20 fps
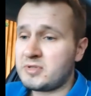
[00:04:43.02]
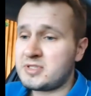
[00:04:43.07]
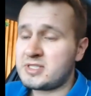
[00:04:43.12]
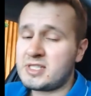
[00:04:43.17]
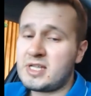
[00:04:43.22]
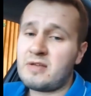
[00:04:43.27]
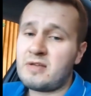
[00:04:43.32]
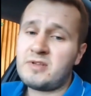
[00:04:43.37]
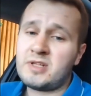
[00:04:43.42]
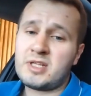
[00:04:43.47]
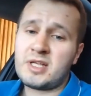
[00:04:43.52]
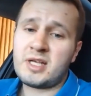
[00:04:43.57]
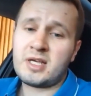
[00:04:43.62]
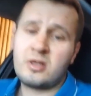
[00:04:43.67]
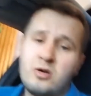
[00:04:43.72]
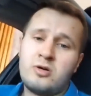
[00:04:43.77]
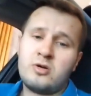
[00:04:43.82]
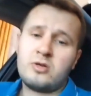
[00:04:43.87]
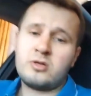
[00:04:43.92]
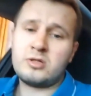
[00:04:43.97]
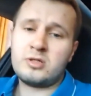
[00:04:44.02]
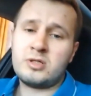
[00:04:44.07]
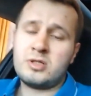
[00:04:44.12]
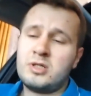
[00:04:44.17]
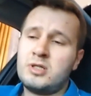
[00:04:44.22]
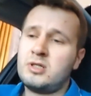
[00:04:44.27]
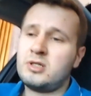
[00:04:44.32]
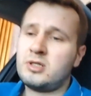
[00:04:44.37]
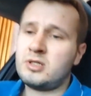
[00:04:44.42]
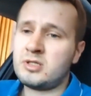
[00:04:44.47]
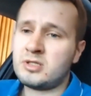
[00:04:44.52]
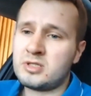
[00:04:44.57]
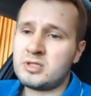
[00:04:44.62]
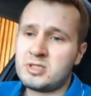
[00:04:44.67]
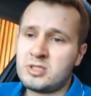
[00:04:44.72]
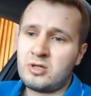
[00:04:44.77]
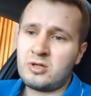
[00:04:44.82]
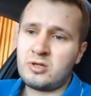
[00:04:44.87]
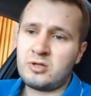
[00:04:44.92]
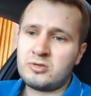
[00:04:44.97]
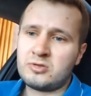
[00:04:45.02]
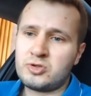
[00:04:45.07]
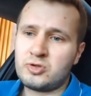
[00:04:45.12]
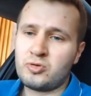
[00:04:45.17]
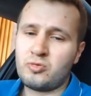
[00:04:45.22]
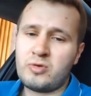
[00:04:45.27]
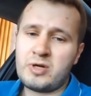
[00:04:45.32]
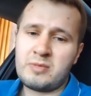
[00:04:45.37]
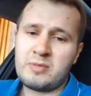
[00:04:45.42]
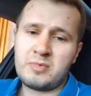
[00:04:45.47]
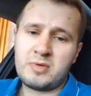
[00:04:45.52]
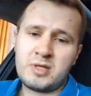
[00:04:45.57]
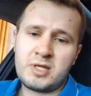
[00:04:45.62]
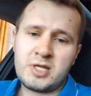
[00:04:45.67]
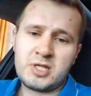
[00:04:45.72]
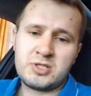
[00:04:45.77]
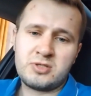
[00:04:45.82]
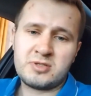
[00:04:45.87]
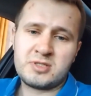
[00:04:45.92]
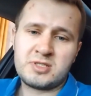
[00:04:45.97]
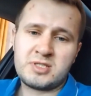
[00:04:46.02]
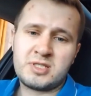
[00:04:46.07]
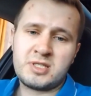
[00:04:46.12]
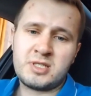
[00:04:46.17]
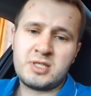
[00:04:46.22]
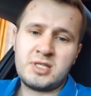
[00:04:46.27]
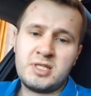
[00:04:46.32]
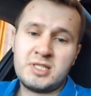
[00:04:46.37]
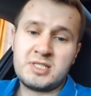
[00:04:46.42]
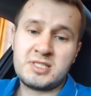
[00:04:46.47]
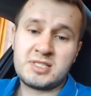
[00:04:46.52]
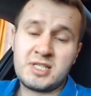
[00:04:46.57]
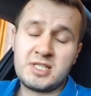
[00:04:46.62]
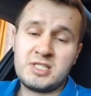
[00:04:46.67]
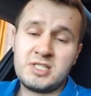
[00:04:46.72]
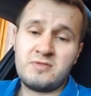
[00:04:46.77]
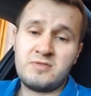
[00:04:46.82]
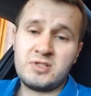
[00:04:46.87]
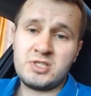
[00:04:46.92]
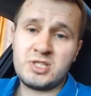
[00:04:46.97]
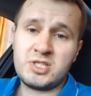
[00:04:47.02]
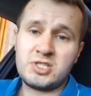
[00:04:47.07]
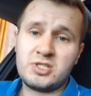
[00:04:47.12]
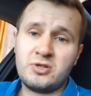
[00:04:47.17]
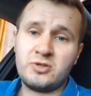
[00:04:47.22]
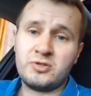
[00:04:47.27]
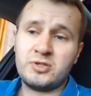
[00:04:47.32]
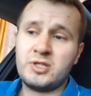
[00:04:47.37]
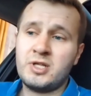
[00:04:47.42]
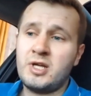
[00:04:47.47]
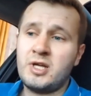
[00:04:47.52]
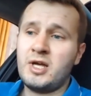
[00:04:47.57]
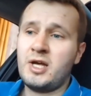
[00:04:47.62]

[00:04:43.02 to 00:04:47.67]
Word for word: podstawie tego, e, co czułem jeżdżąc XC90,